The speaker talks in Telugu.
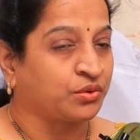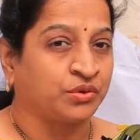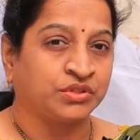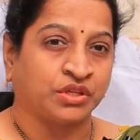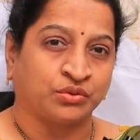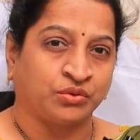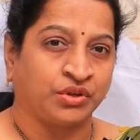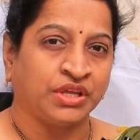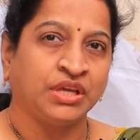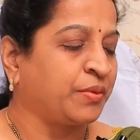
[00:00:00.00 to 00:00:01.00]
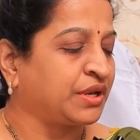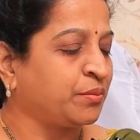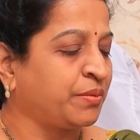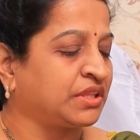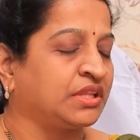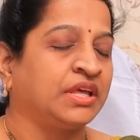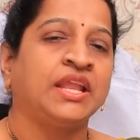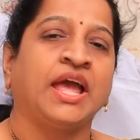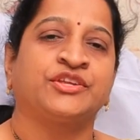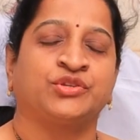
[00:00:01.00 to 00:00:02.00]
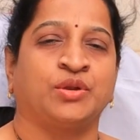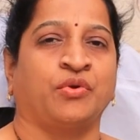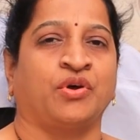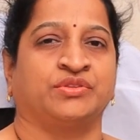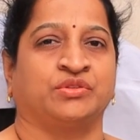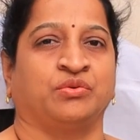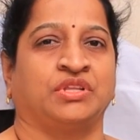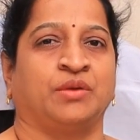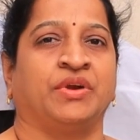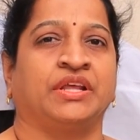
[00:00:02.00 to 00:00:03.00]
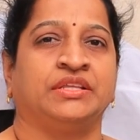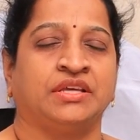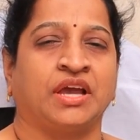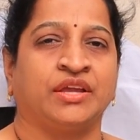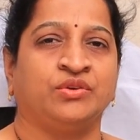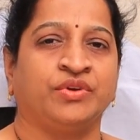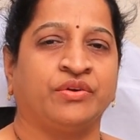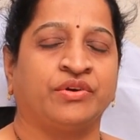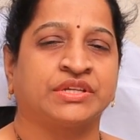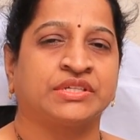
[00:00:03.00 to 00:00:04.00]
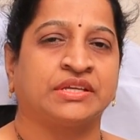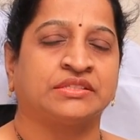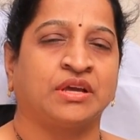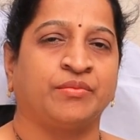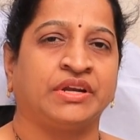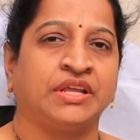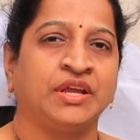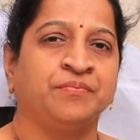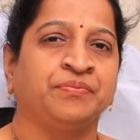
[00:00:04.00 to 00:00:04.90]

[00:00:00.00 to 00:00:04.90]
ఐదో రోజు అతుక్కొని పెరిగి పెద్దదై న్యాచురల్ ప్రాసెస్ అవుతుంది అనమాట ఇది అయ్యో ఎవరికి చేస్తామంటే